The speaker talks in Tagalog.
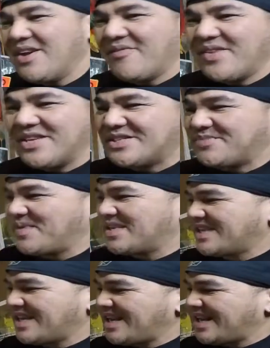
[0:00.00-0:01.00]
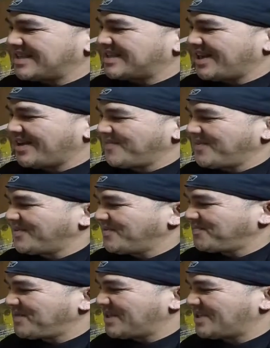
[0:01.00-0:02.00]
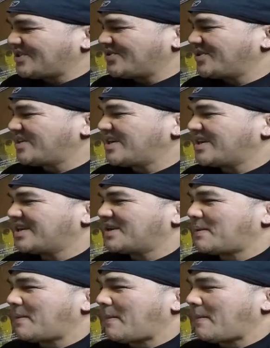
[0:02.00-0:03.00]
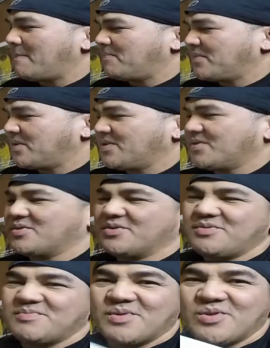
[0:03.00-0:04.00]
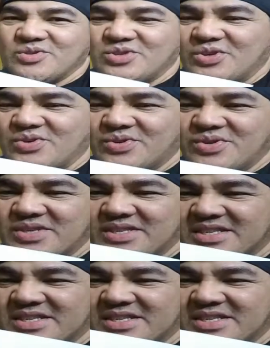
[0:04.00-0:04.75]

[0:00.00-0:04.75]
May special na kasama oh. Picture. Oh, mojo oh.